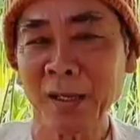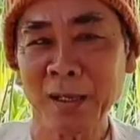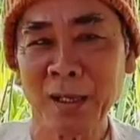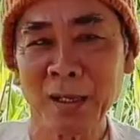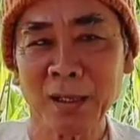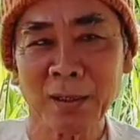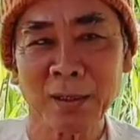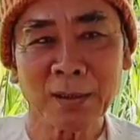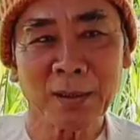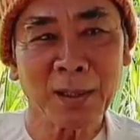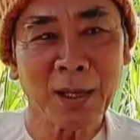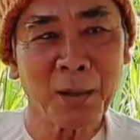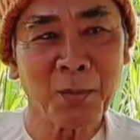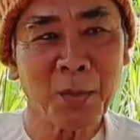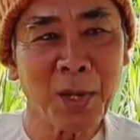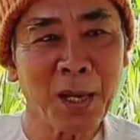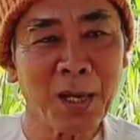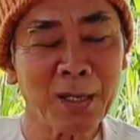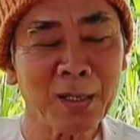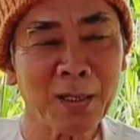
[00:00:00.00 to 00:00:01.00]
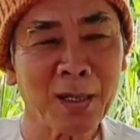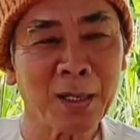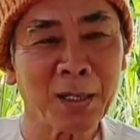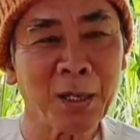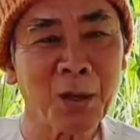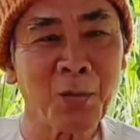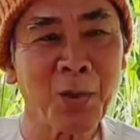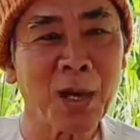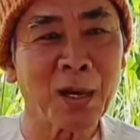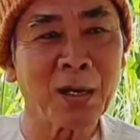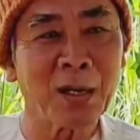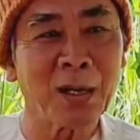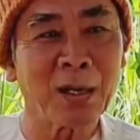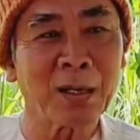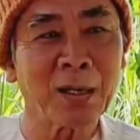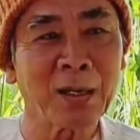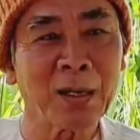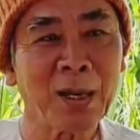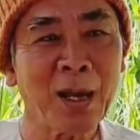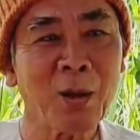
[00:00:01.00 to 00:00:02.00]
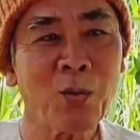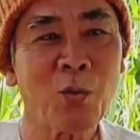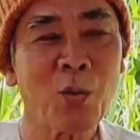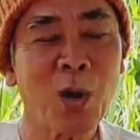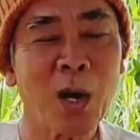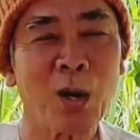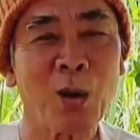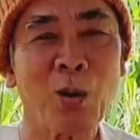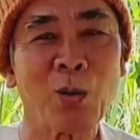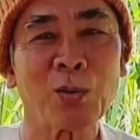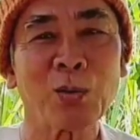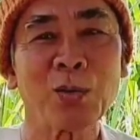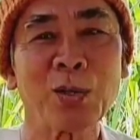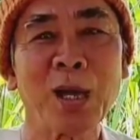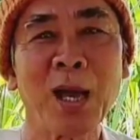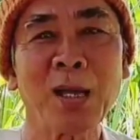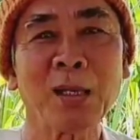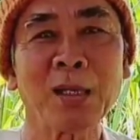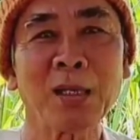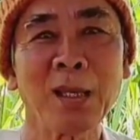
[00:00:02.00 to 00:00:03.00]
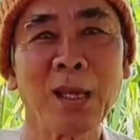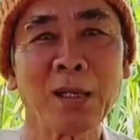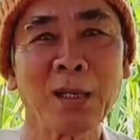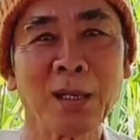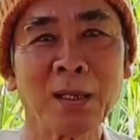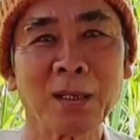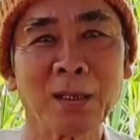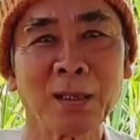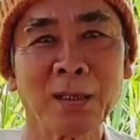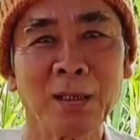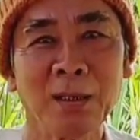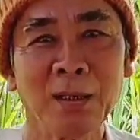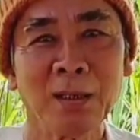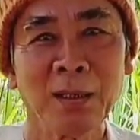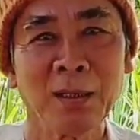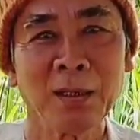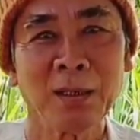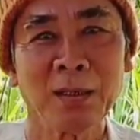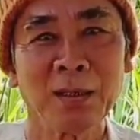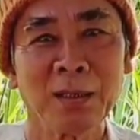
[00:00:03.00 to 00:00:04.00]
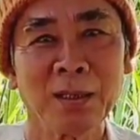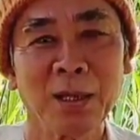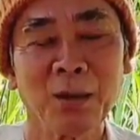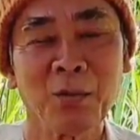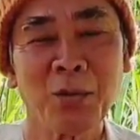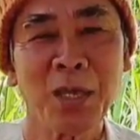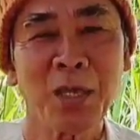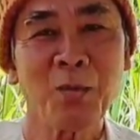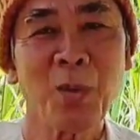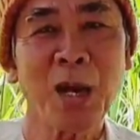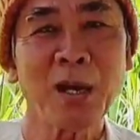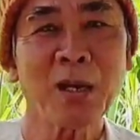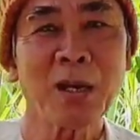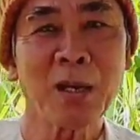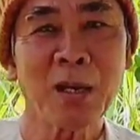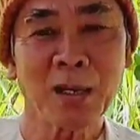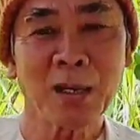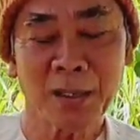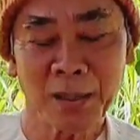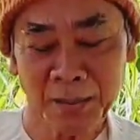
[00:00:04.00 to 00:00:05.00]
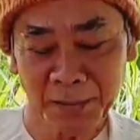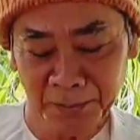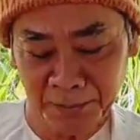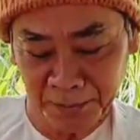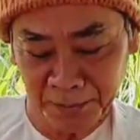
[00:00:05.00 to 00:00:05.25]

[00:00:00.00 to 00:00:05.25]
biển đó. thằng biển là kêu bằng là các quan hồn con cá nó chết đó. là quý vị bắt nó đó